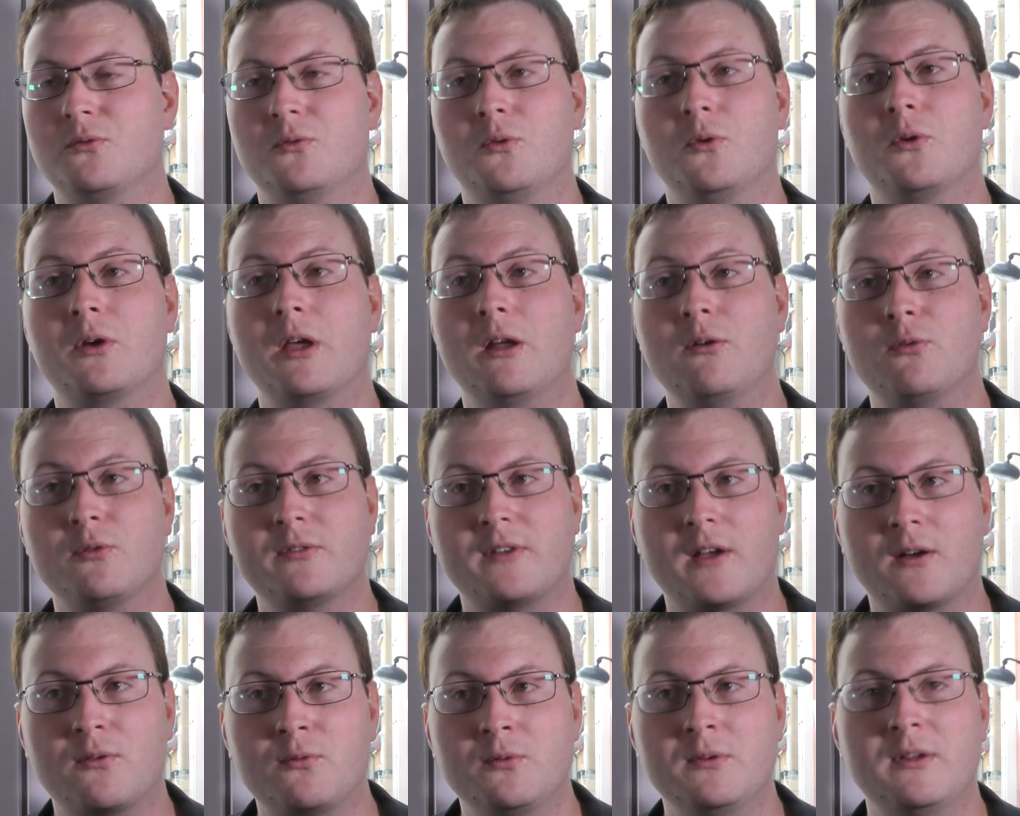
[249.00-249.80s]
ou auquel on
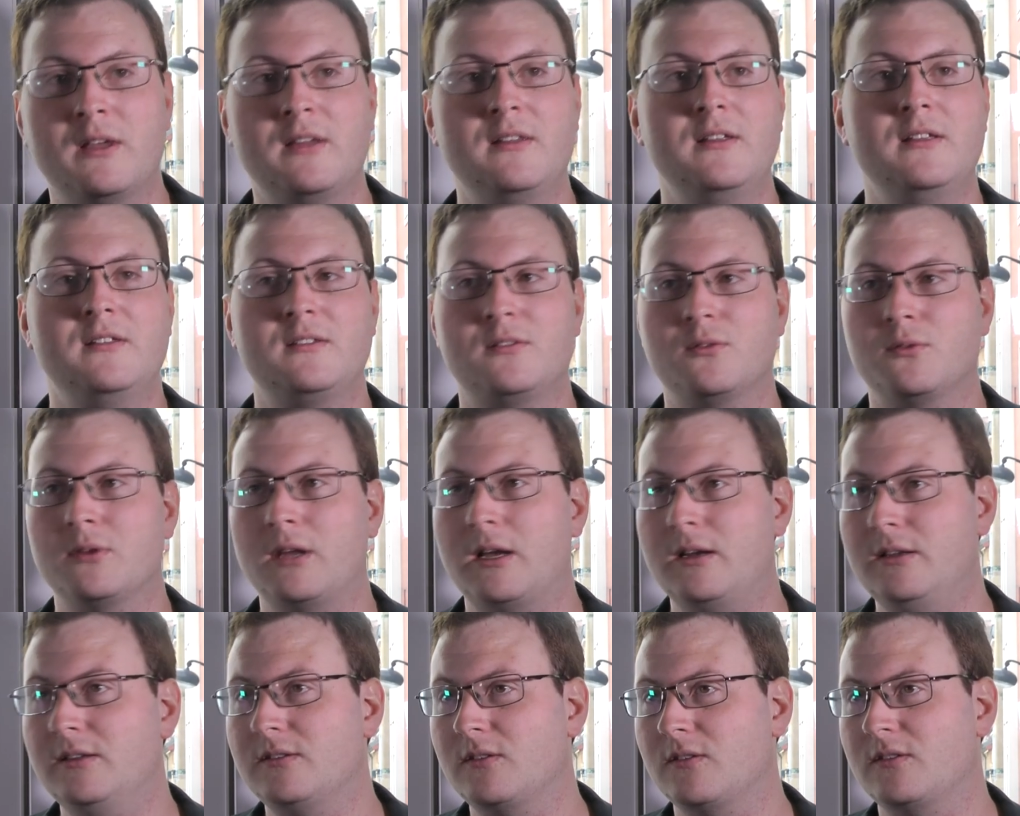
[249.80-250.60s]
sera condamné si on
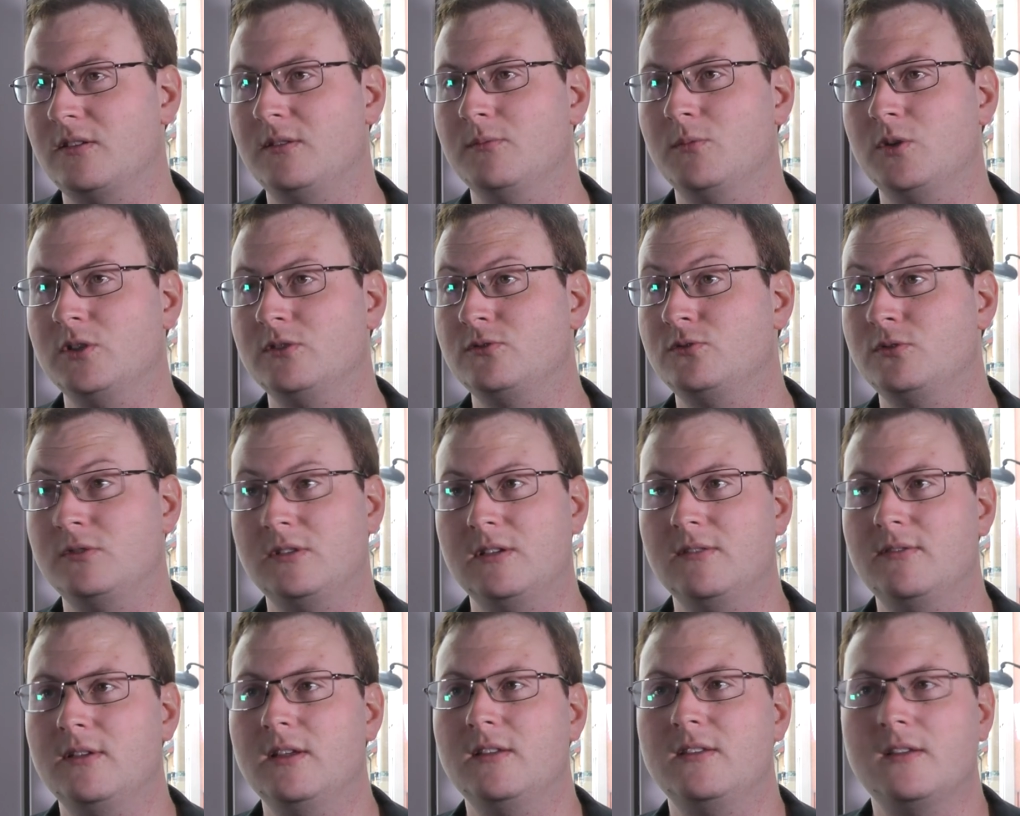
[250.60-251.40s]
a un licenciement
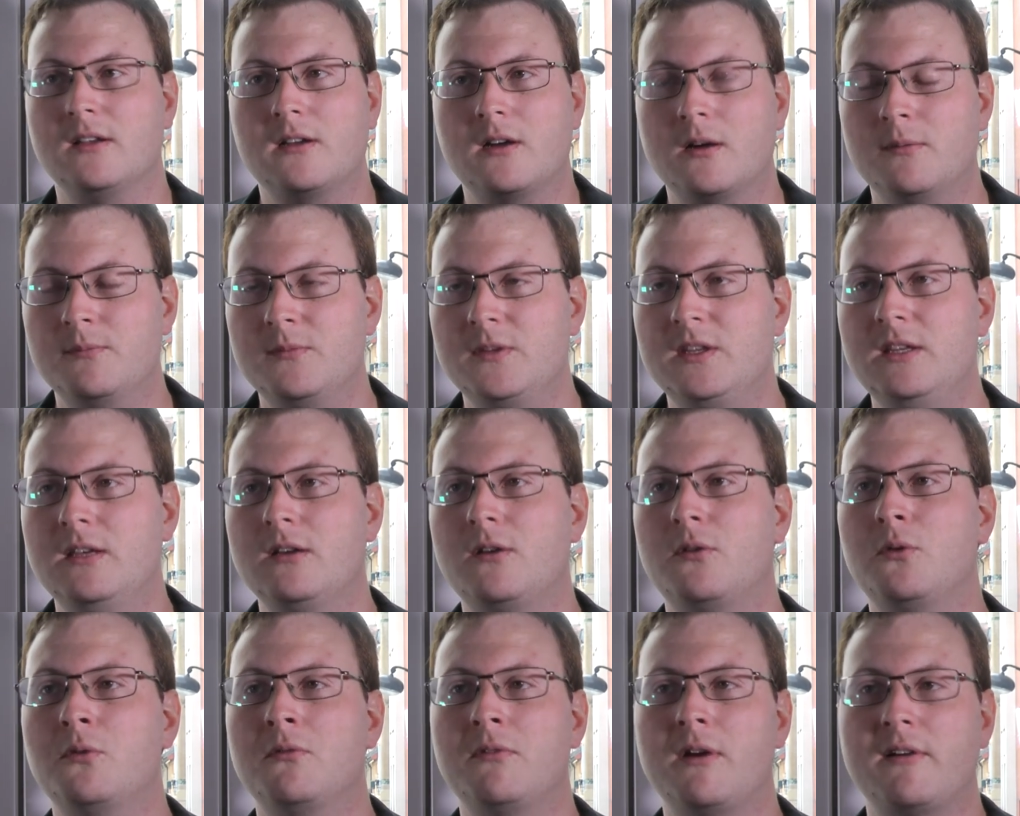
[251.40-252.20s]
injustifié, c'est comme
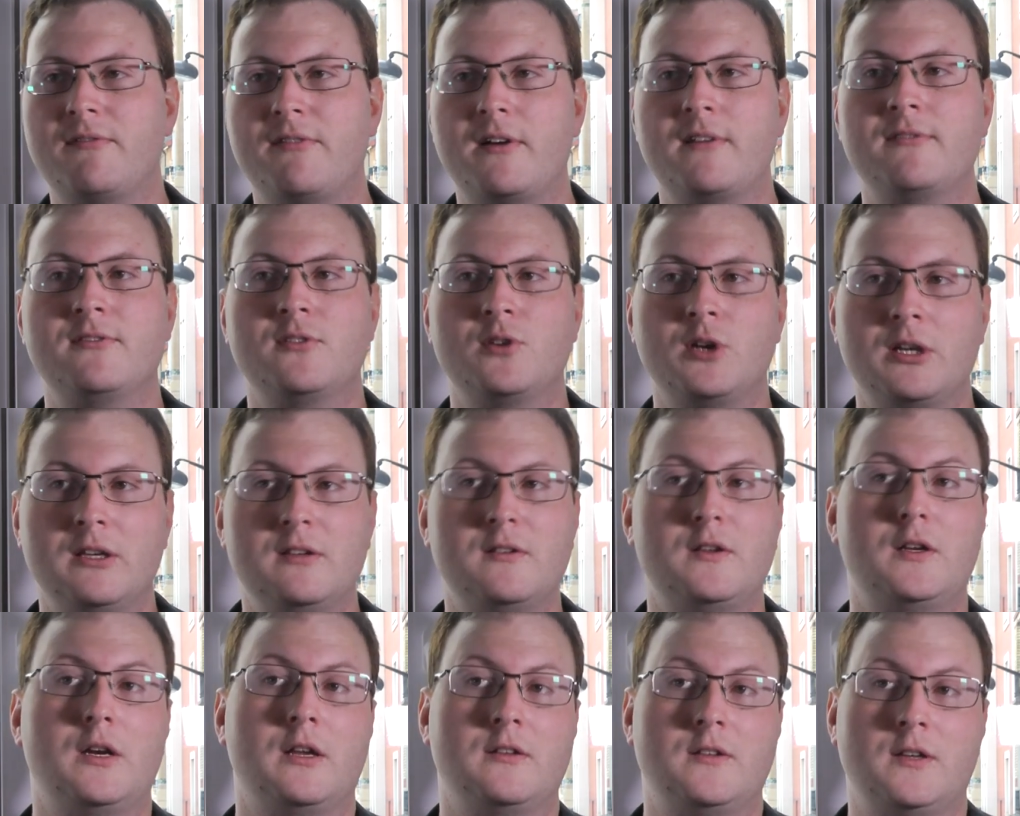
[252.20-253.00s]
dire on va
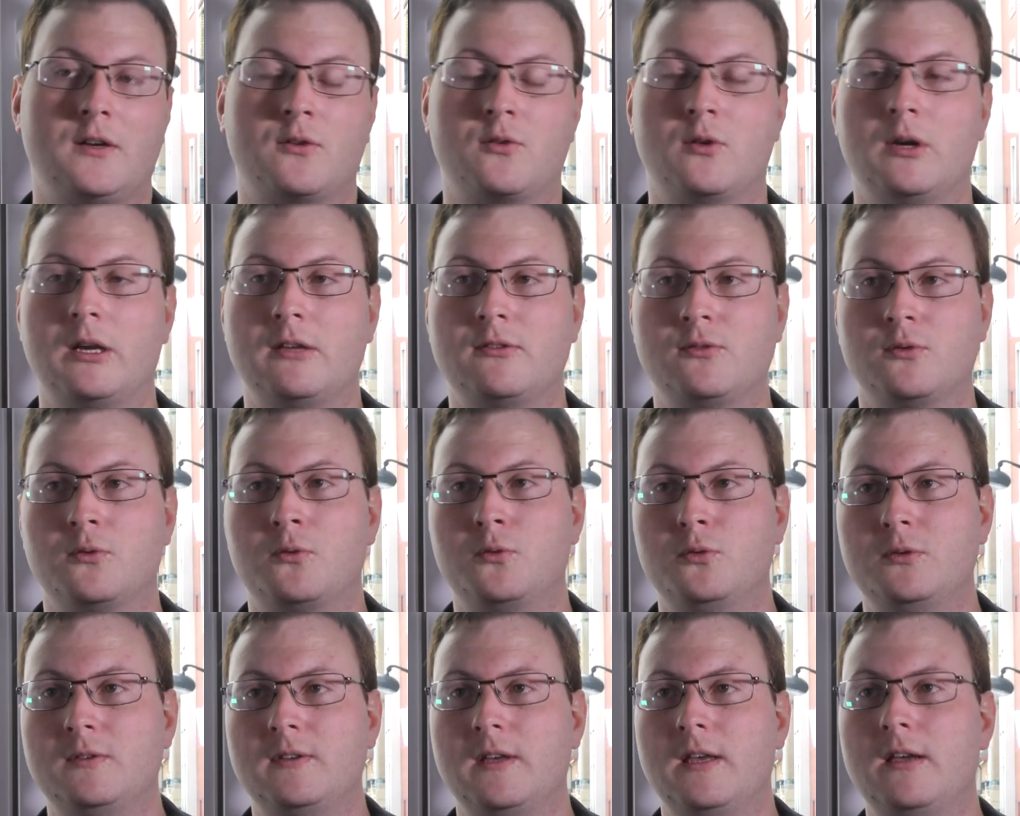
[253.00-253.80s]
favoriser la circulation
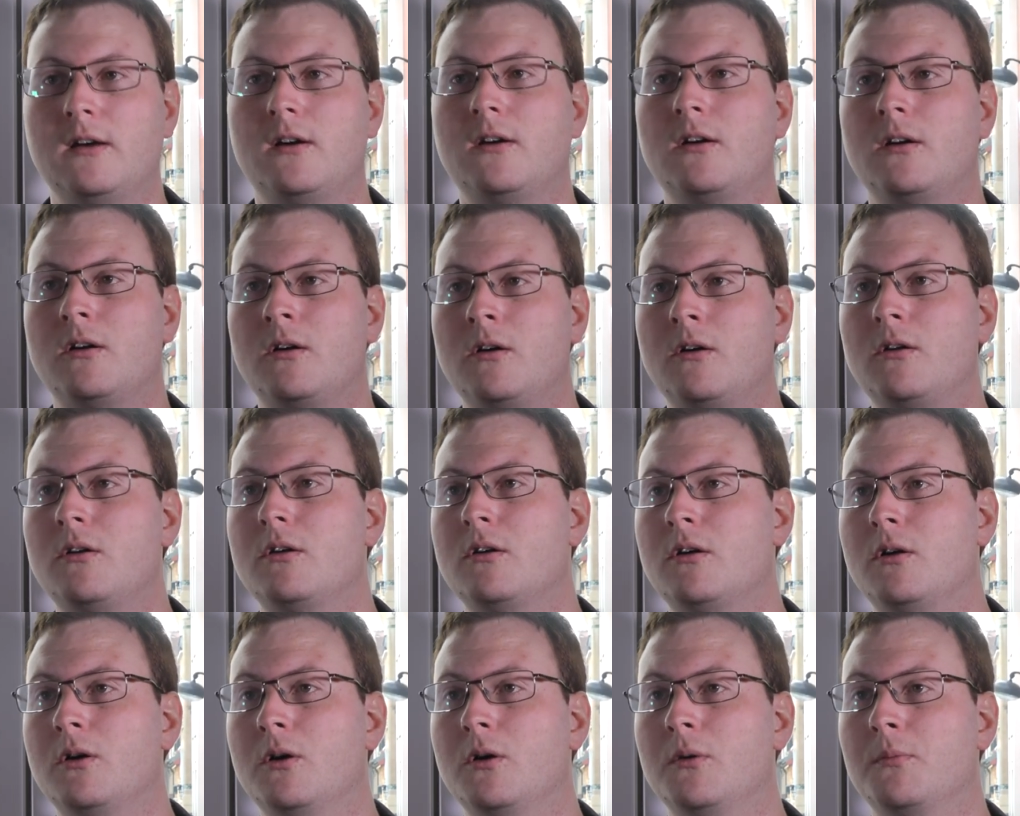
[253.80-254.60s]
routière en
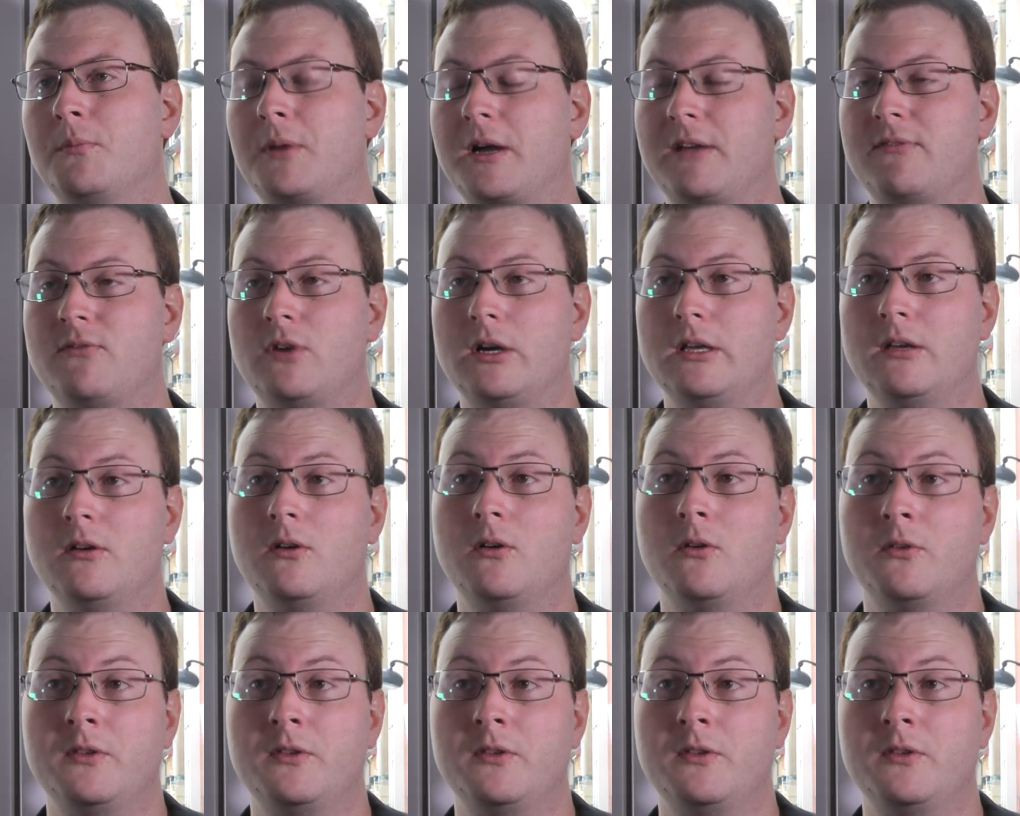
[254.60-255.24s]
euh, prévoyant,